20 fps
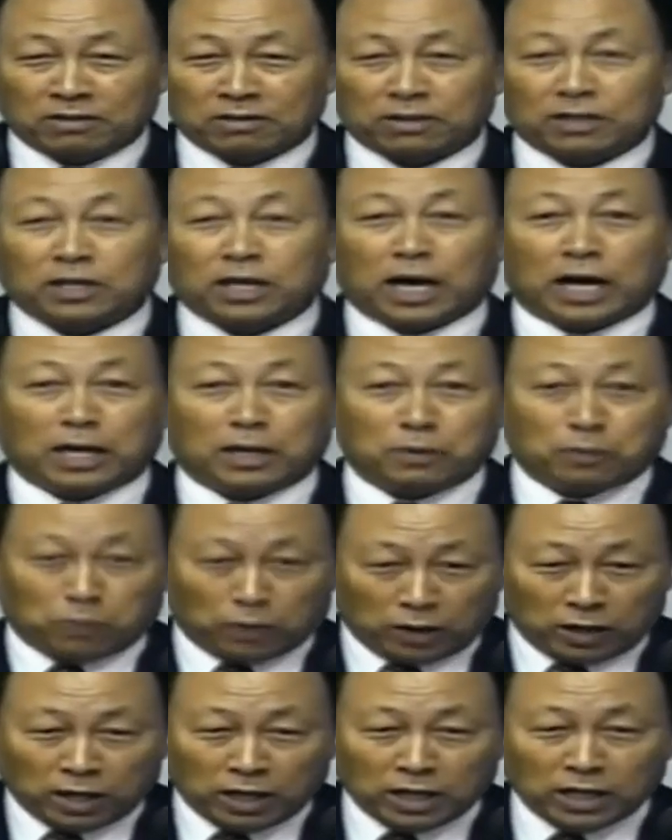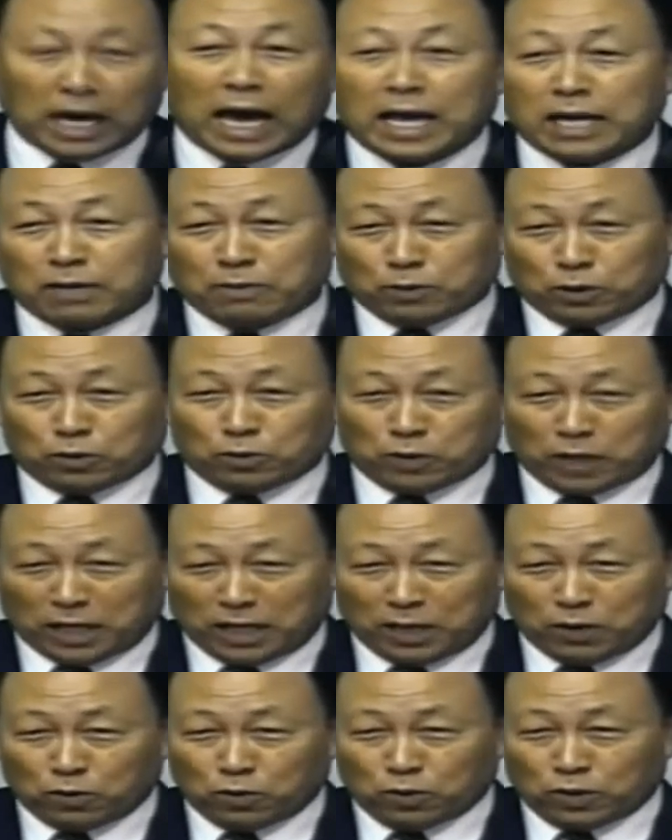而我们却不认清自
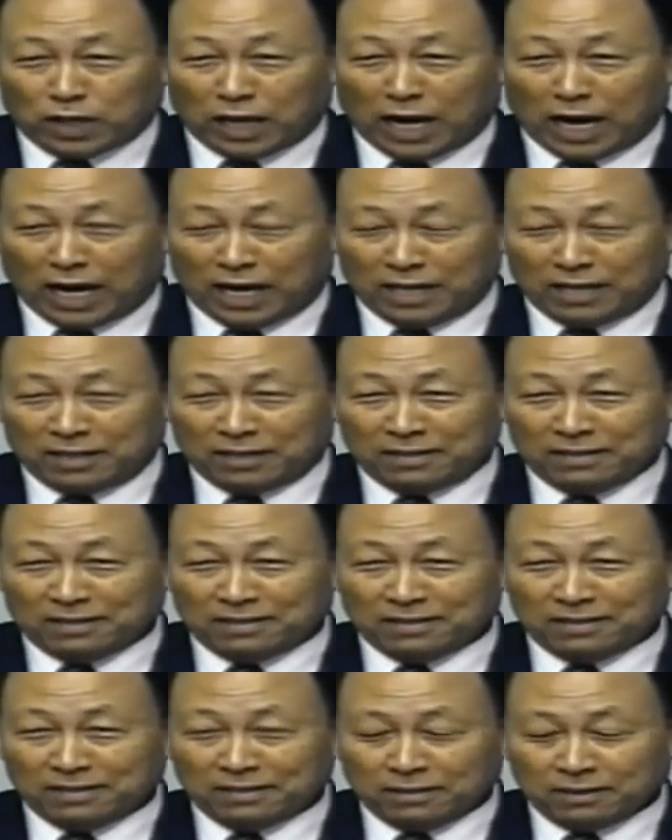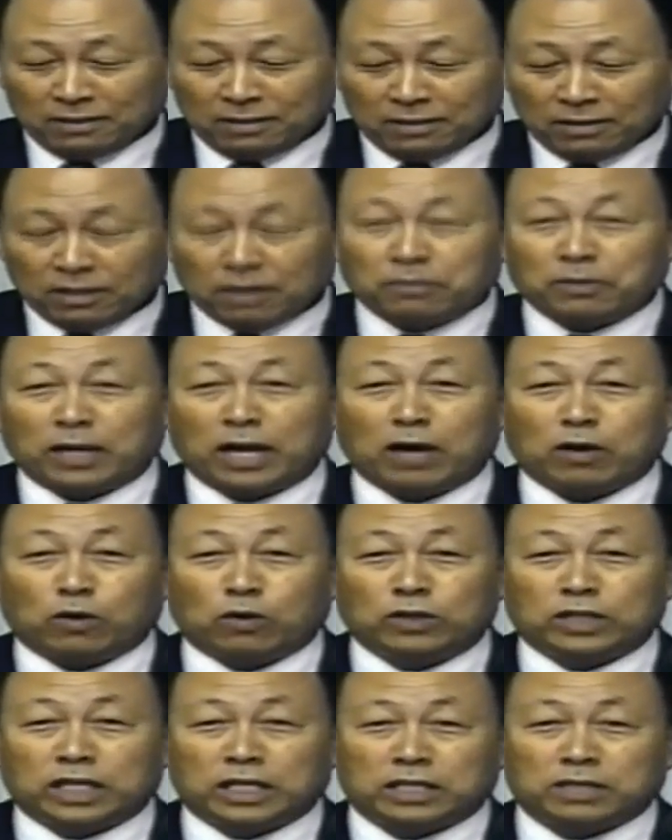己的毛病在哪儿，
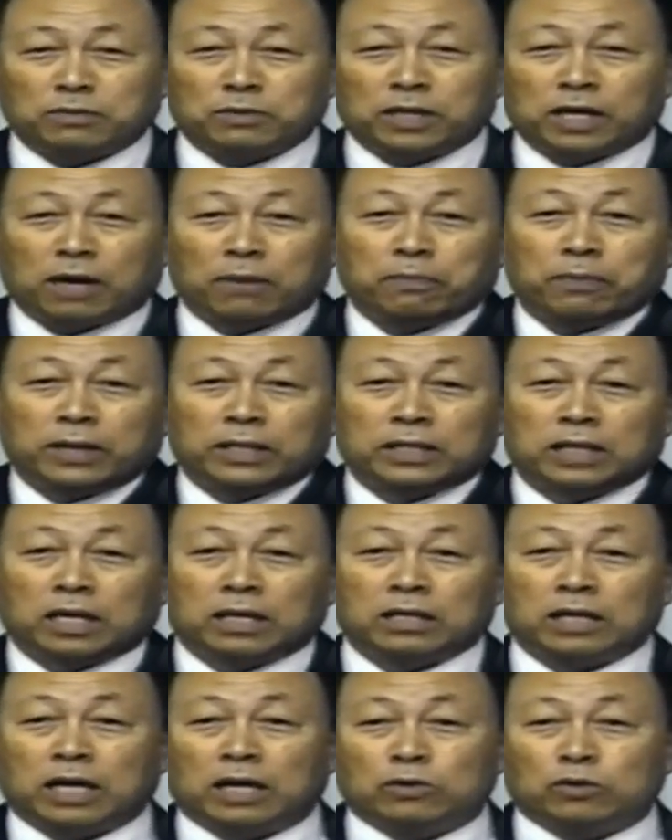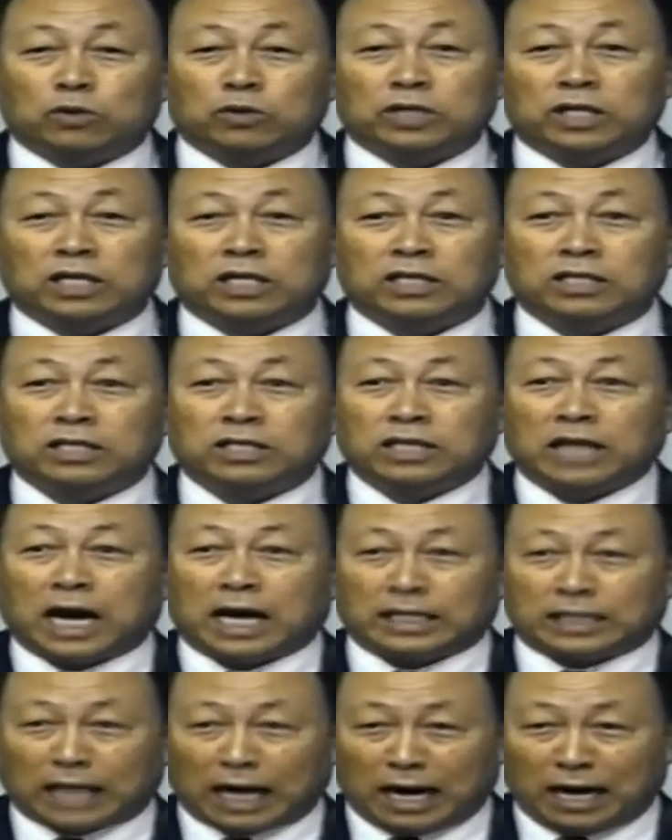不认清自己的问题
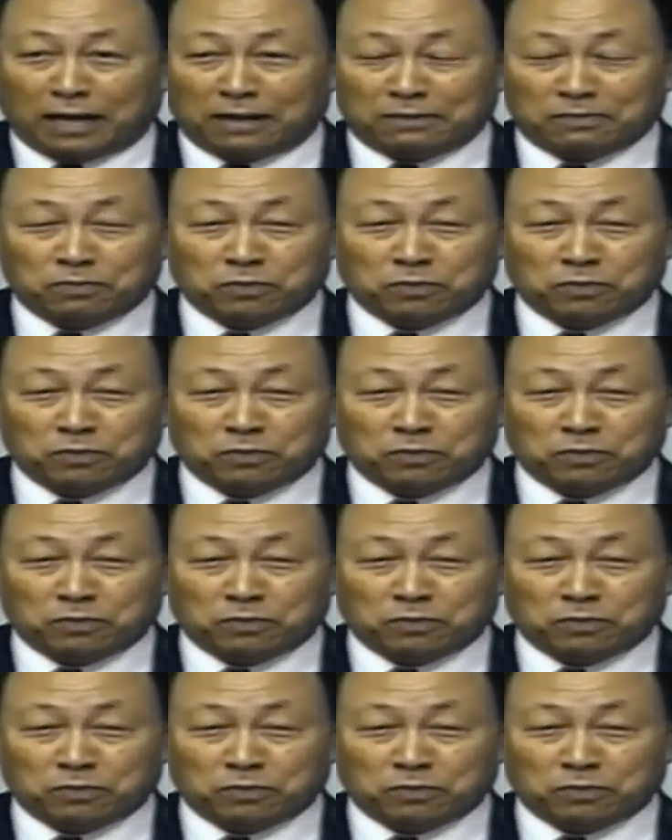在哪